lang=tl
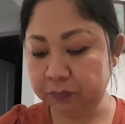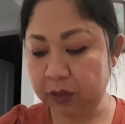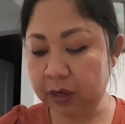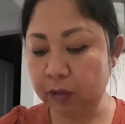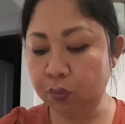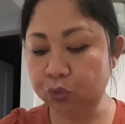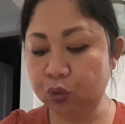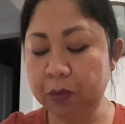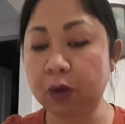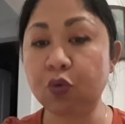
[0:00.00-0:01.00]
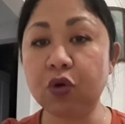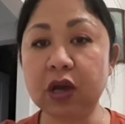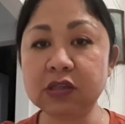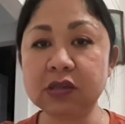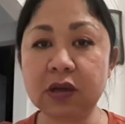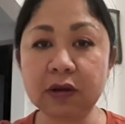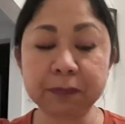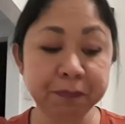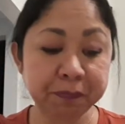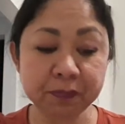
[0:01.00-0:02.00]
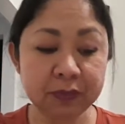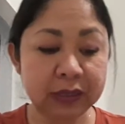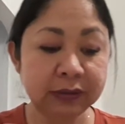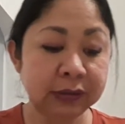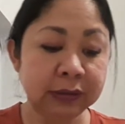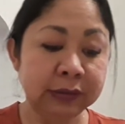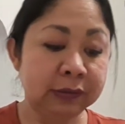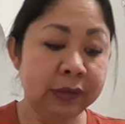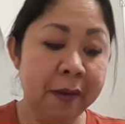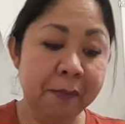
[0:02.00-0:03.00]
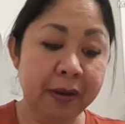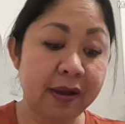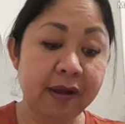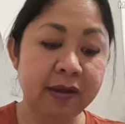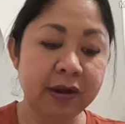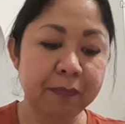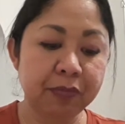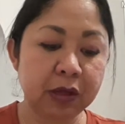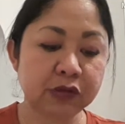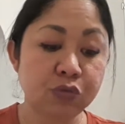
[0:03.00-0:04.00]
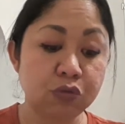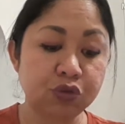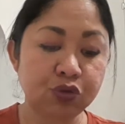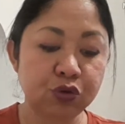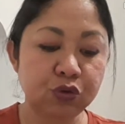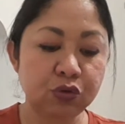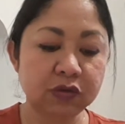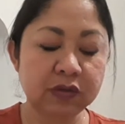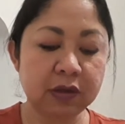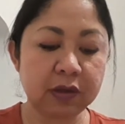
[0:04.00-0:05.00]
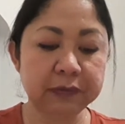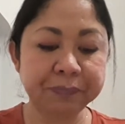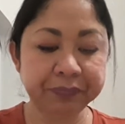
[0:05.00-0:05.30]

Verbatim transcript: Nagutom ako guys sa paghahanap ng solusyon doon sa